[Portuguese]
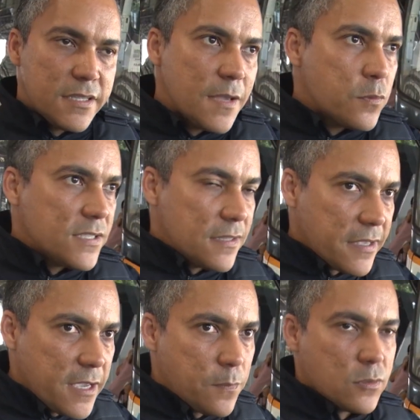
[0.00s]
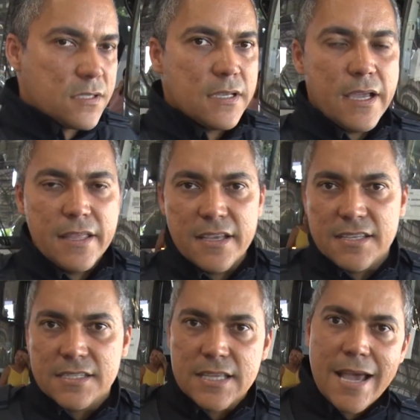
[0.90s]
de tempos em tempos é
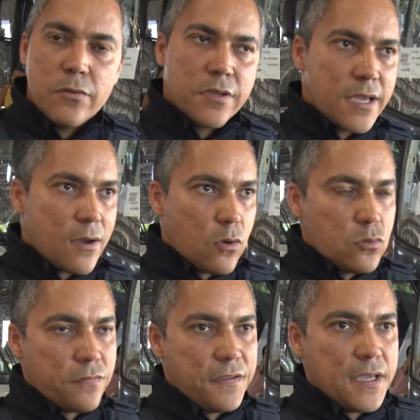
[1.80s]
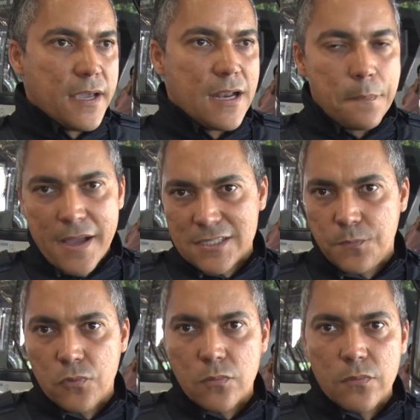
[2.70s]
necessário que a rodovia ela passe
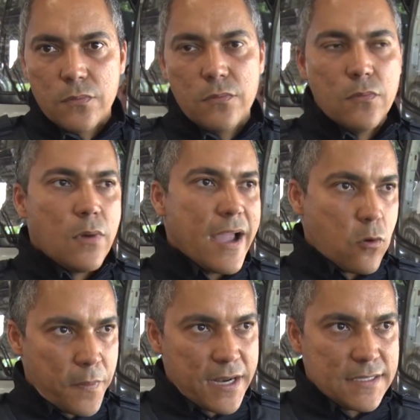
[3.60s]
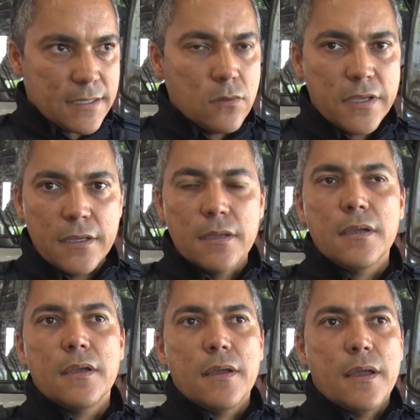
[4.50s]
por um, uma recuperação, né?
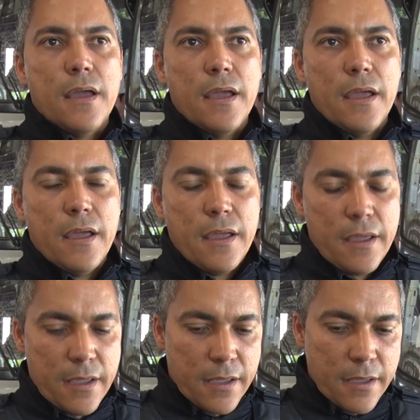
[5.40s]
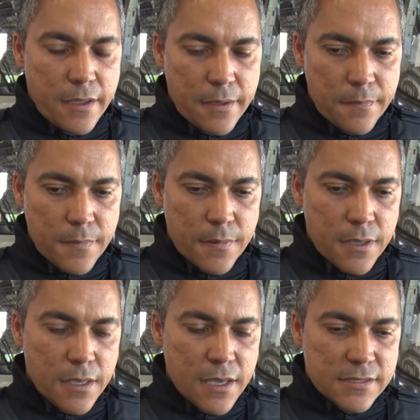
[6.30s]
É,
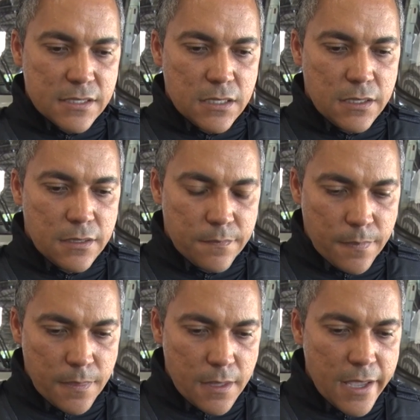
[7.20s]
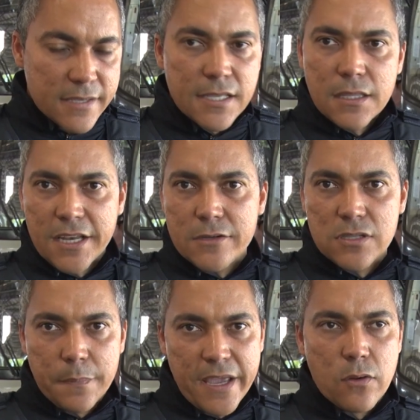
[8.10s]
e assim, esse
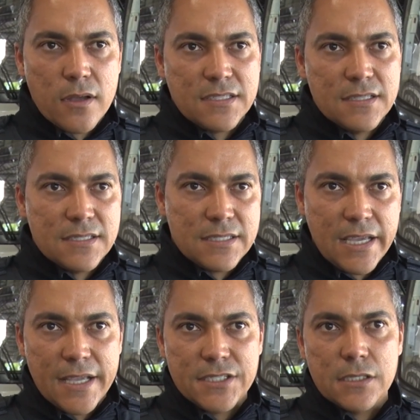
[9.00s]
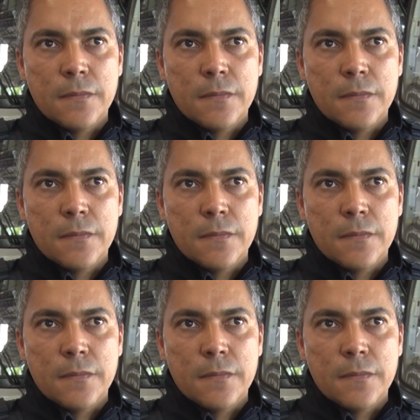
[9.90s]
trecho da BR-407